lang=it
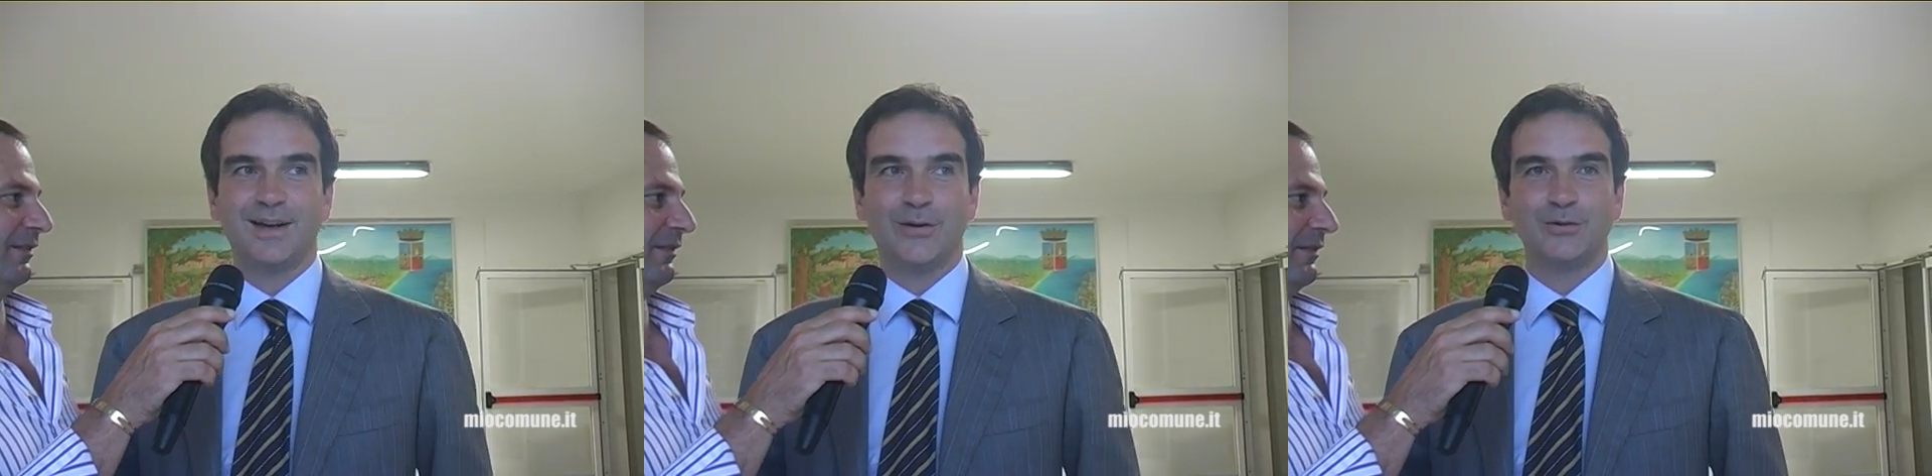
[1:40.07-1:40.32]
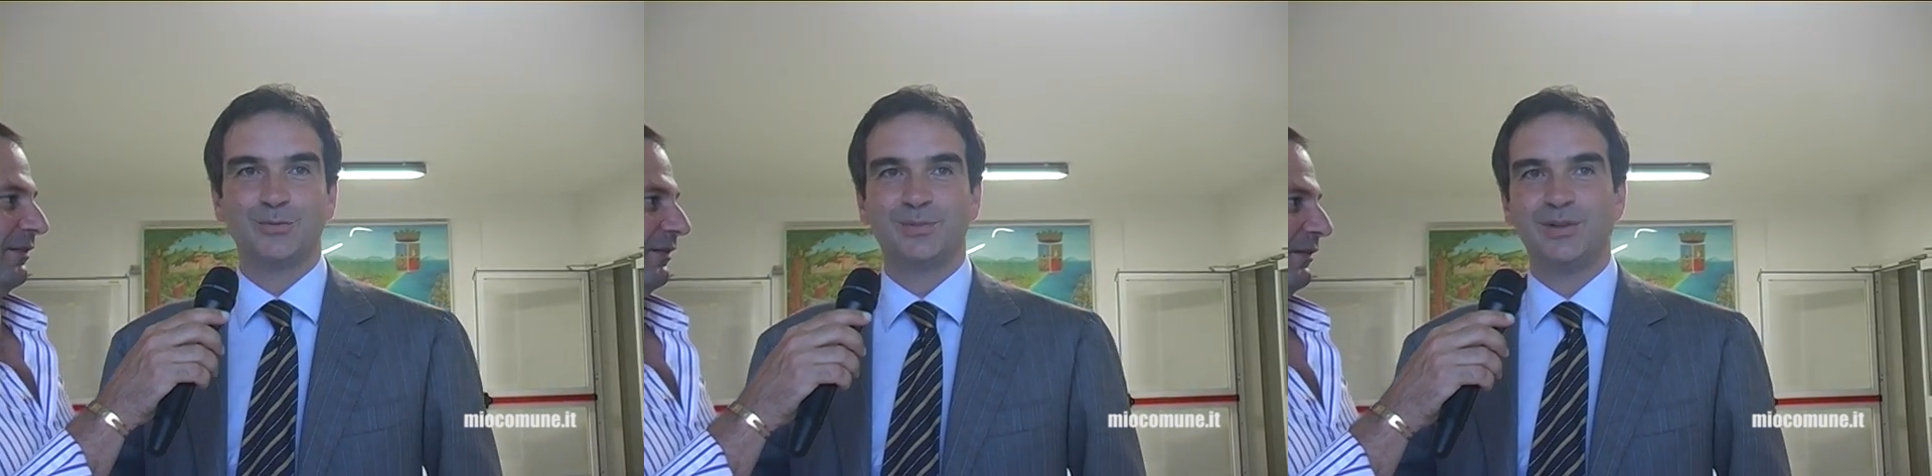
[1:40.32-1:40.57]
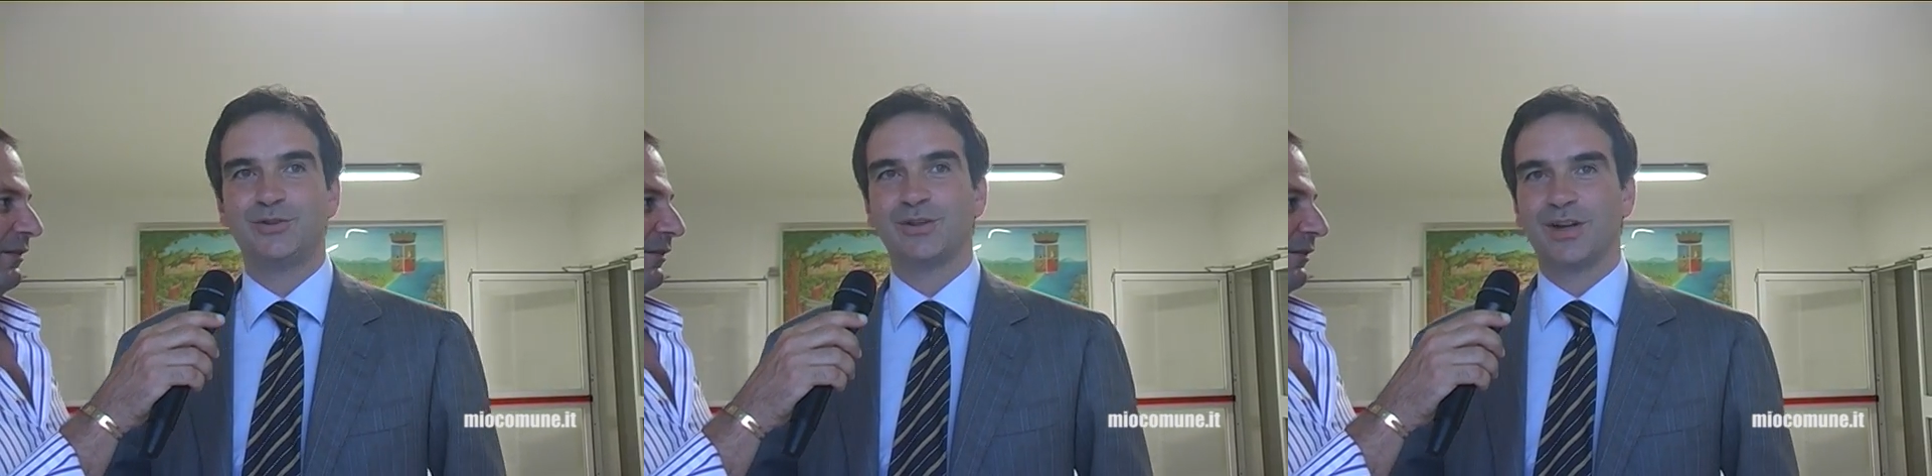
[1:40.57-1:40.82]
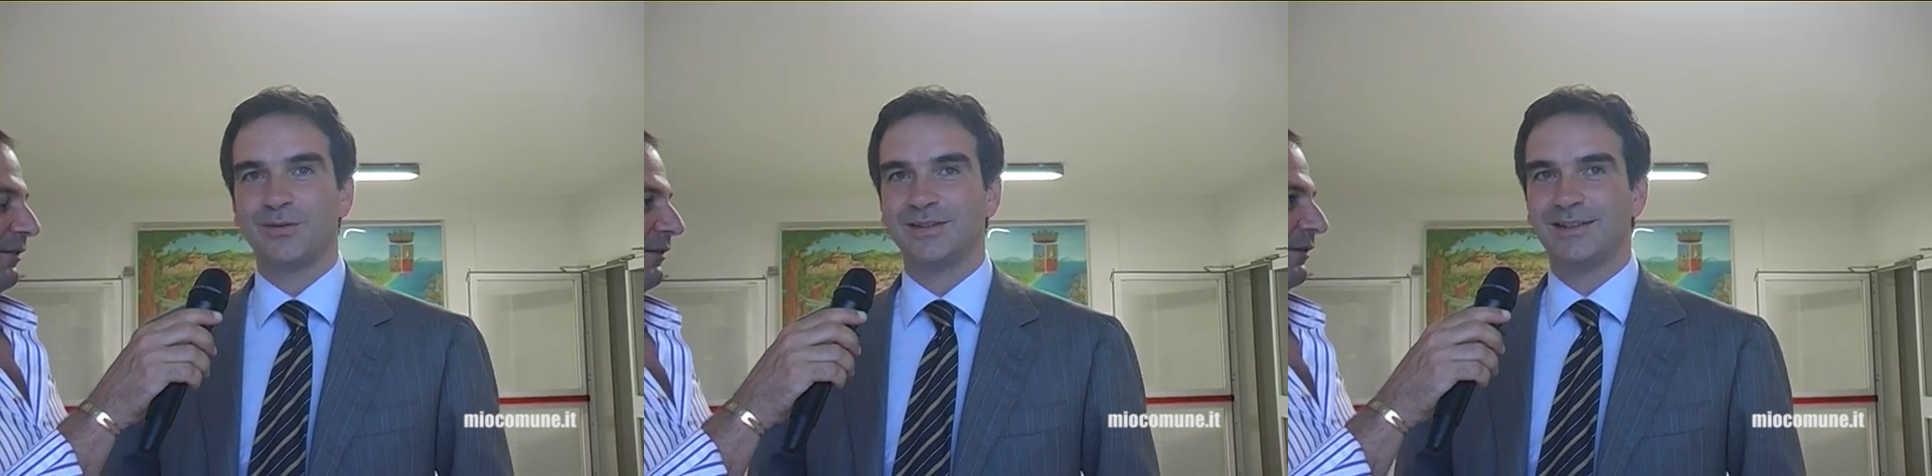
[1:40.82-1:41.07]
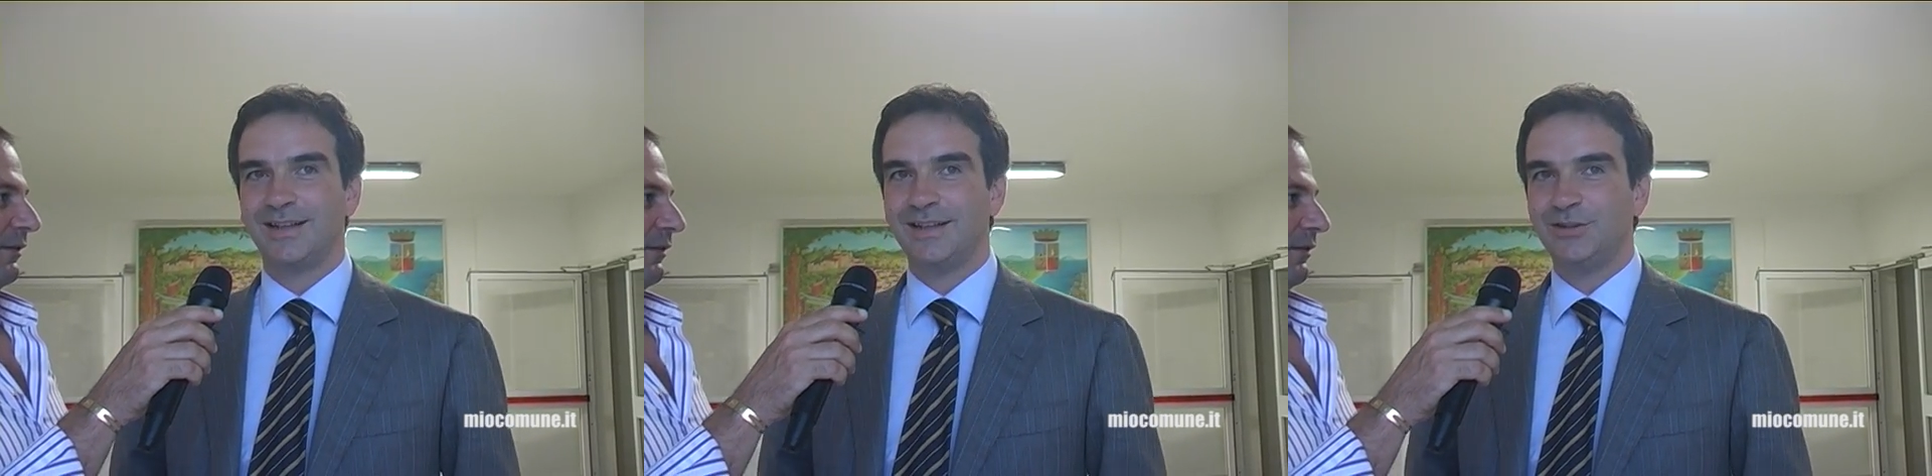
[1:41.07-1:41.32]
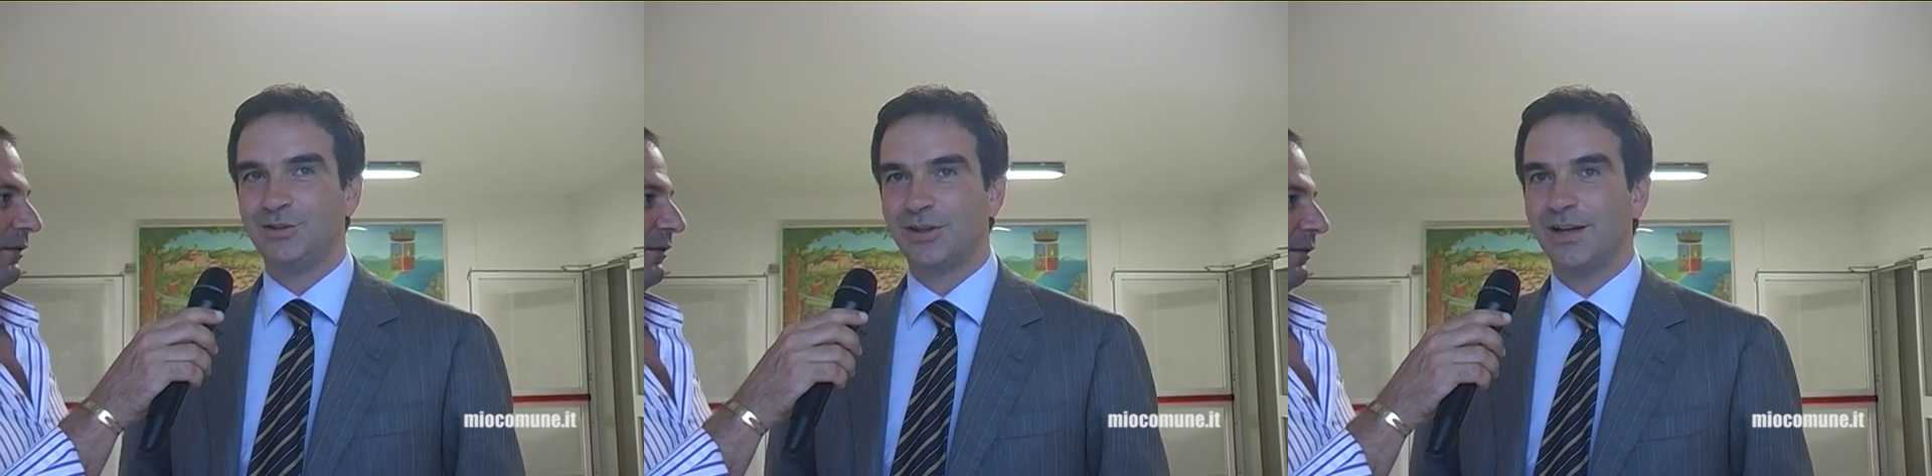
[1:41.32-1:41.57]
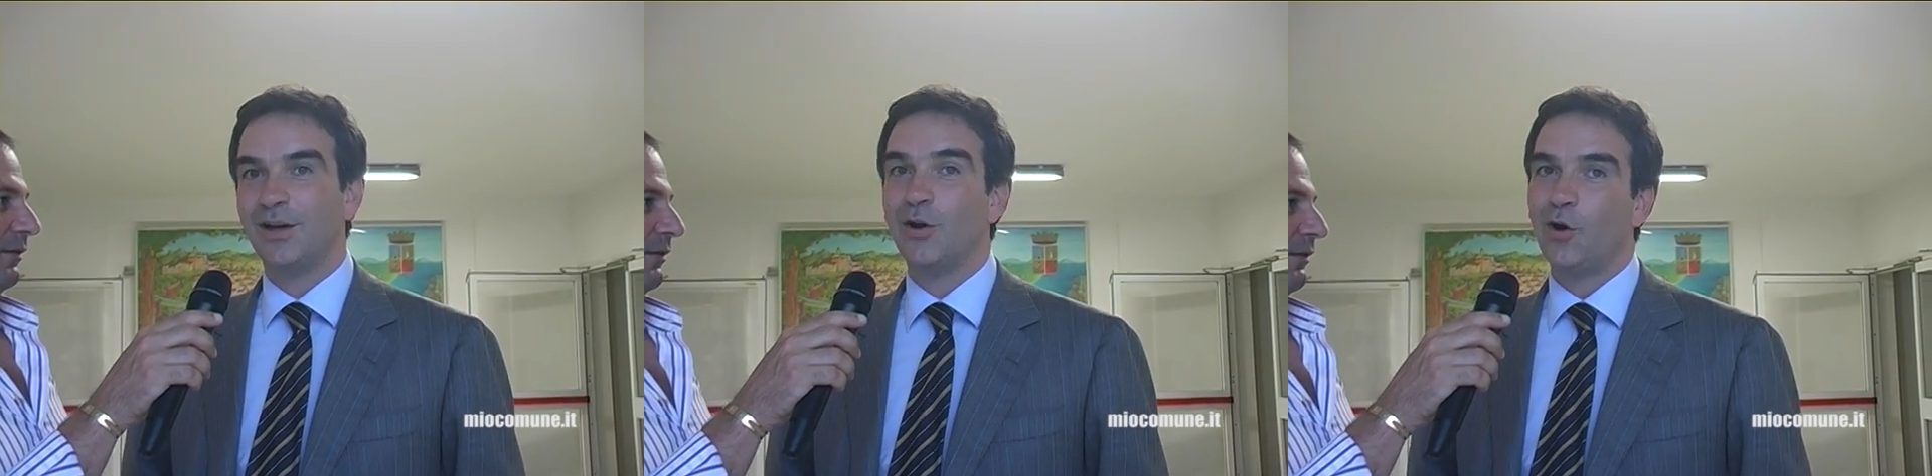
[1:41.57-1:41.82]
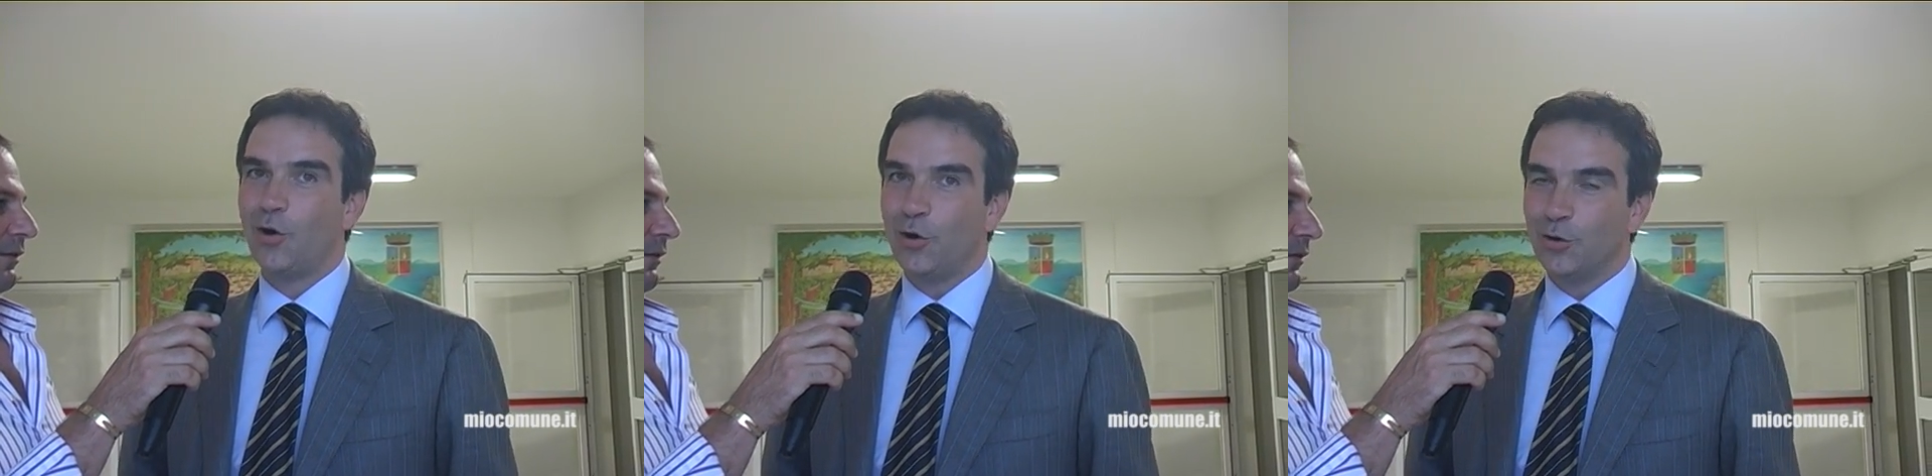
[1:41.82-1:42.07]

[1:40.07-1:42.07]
l'auspicio è che questa legge